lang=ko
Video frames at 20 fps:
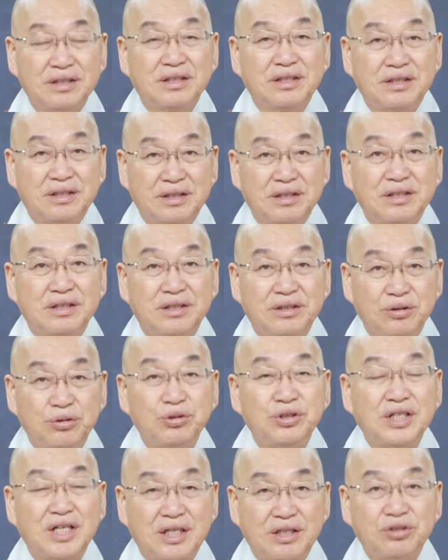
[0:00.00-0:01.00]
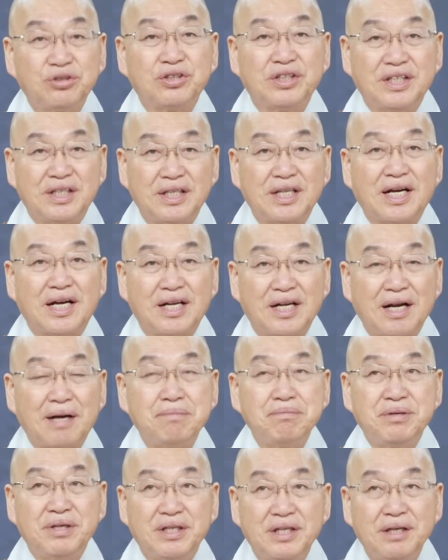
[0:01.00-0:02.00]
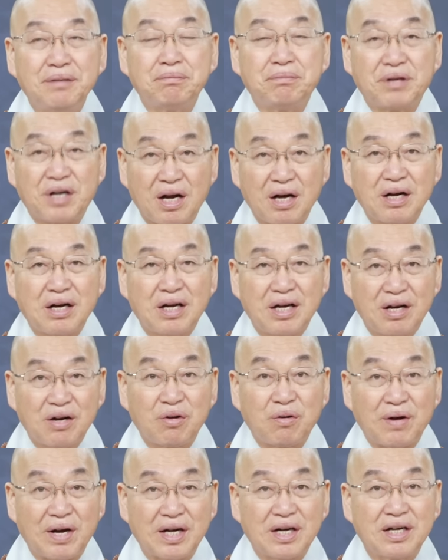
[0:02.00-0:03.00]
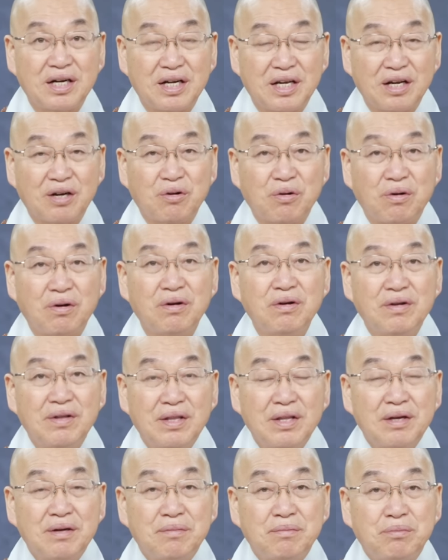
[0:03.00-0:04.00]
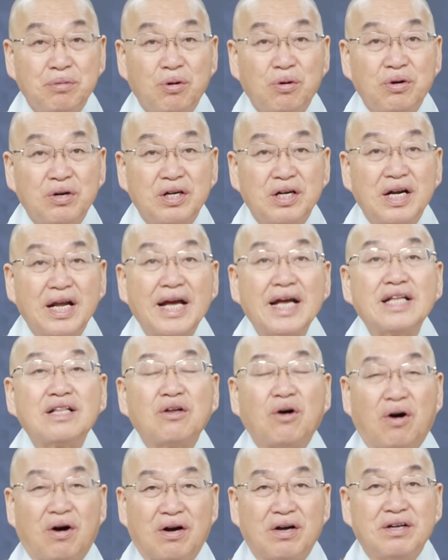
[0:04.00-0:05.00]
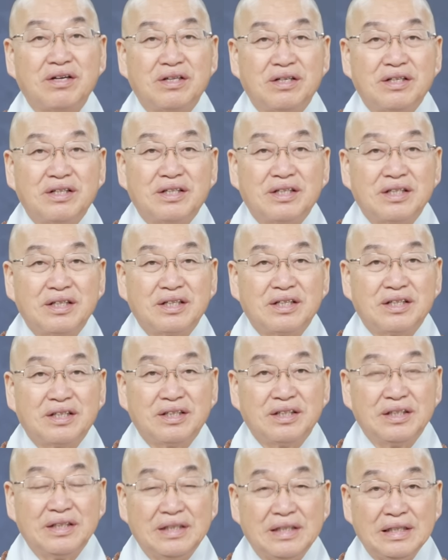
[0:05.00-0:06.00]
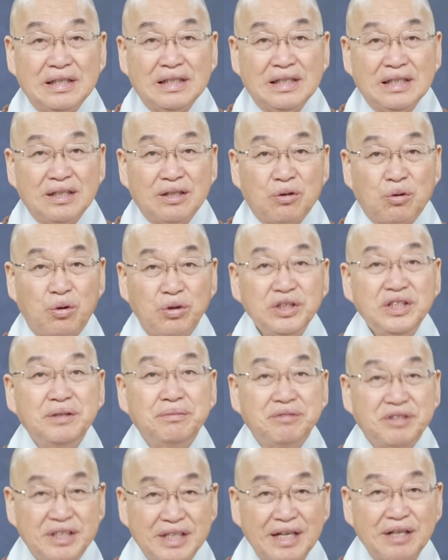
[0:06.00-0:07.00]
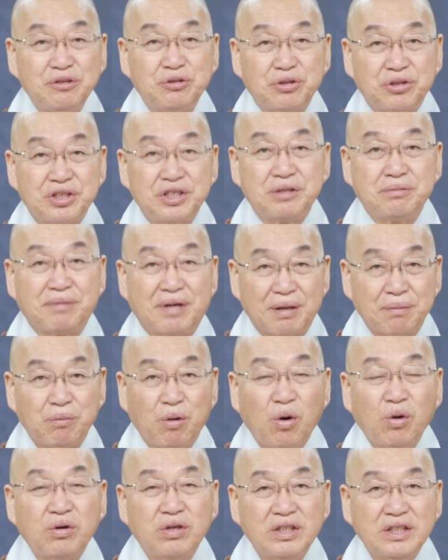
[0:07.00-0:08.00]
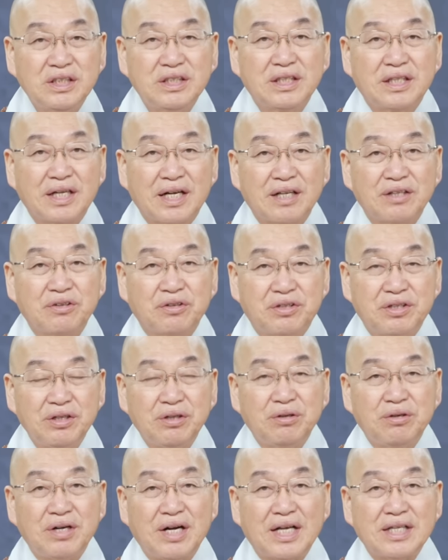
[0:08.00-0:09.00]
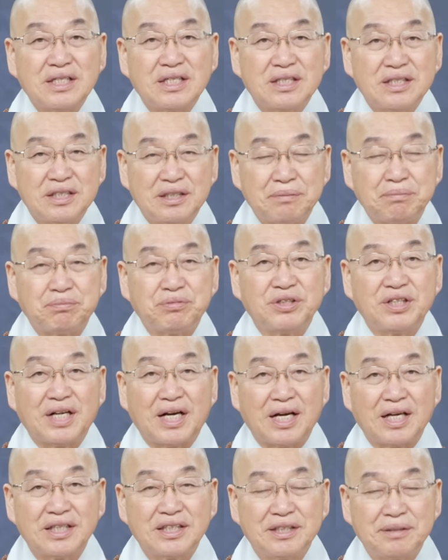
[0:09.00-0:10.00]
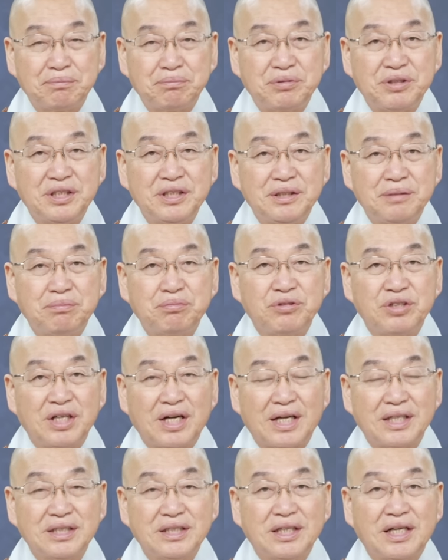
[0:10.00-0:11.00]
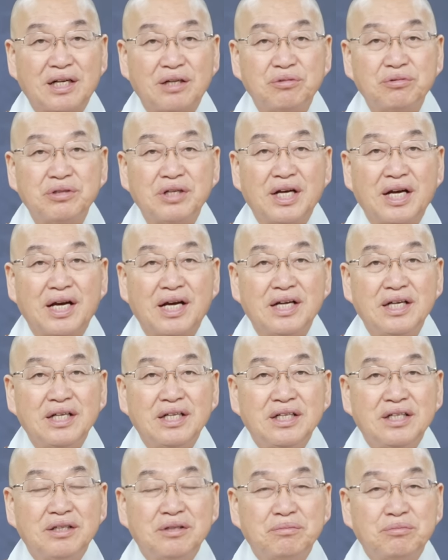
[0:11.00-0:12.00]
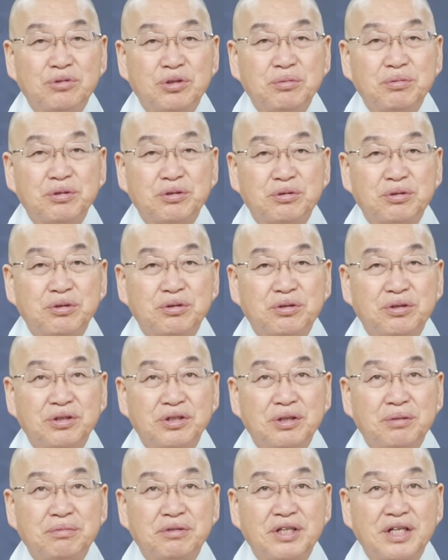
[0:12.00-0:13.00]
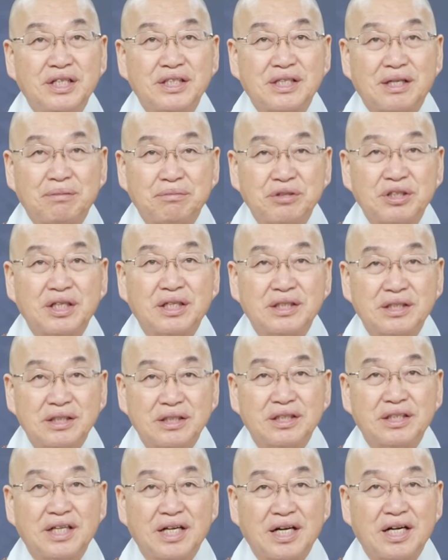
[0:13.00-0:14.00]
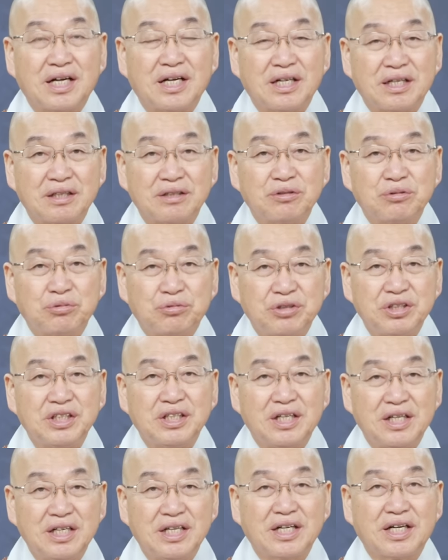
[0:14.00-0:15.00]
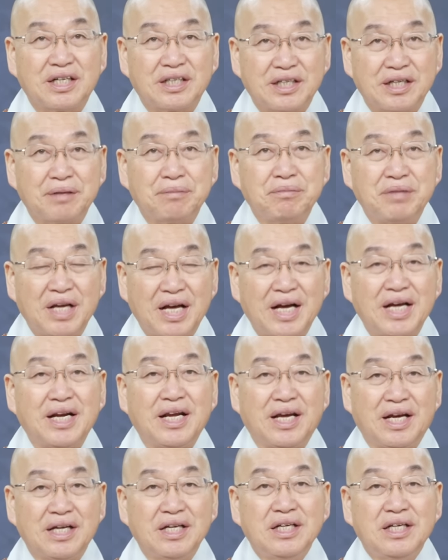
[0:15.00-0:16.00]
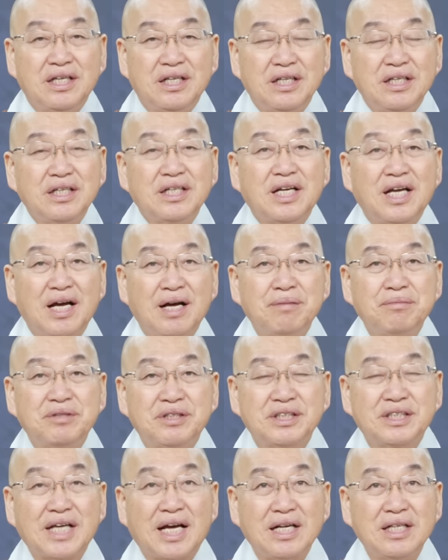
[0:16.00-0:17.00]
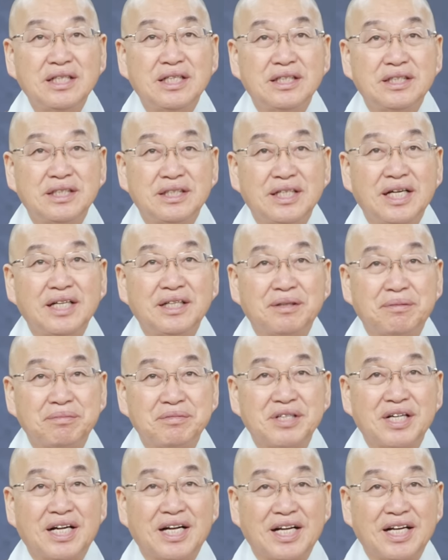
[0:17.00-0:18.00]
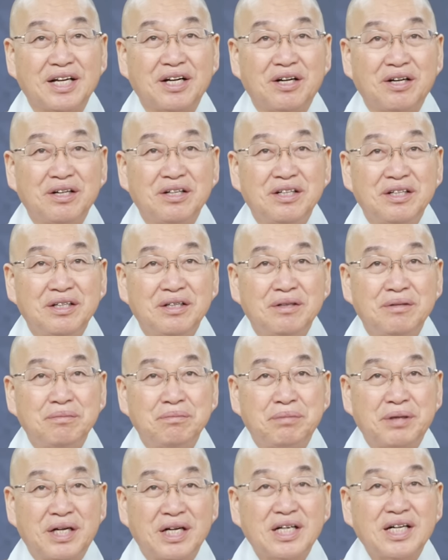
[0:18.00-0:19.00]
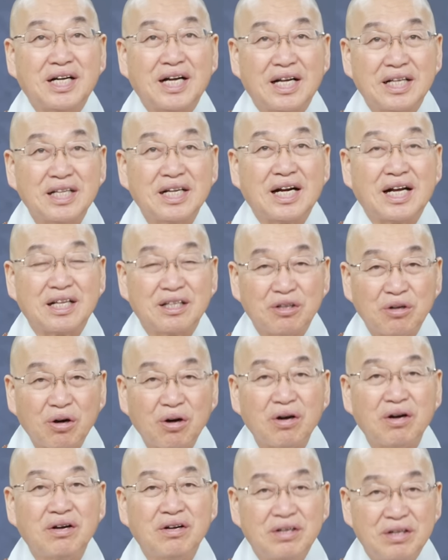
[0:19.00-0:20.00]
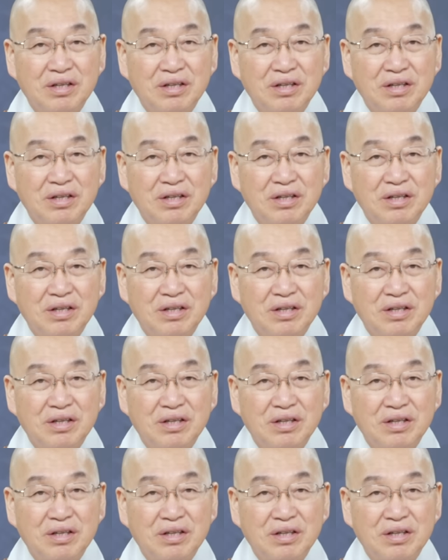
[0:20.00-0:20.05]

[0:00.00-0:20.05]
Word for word: 어, 유지할 수 있다. 남편이 버락하고 화를 내고 폭언을 해도 고치면 제일 좋지만 못 고치더라도 그러고 나서 십 분이나 십 분, 이십 분이나 한 시간 후에 무릎을 꿇고 요번에 잘못해서 내가 뚜껑이 열려가 그래 미안해. 이렇게 하면 사는데 지장이 없잖아요. 버락하더라도